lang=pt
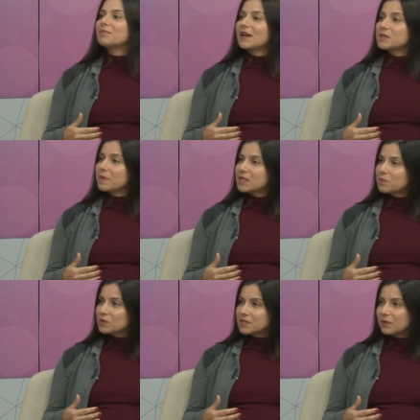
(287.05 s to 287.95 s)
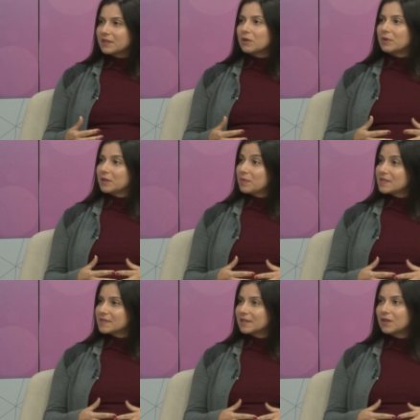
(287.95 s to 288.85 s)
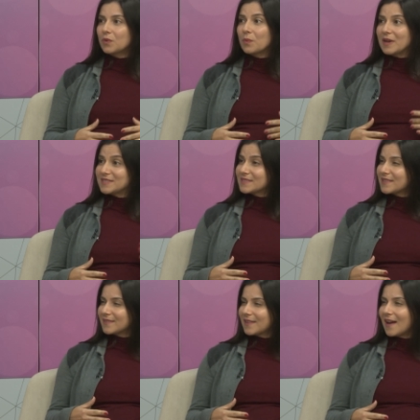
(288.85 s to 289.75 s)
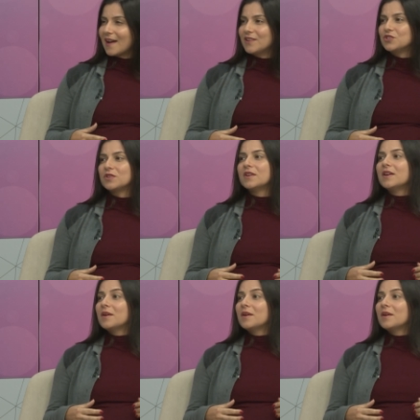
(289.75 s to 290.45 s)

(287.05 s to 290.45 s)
mais predisposição a ter uma depressão, mais ansiedade,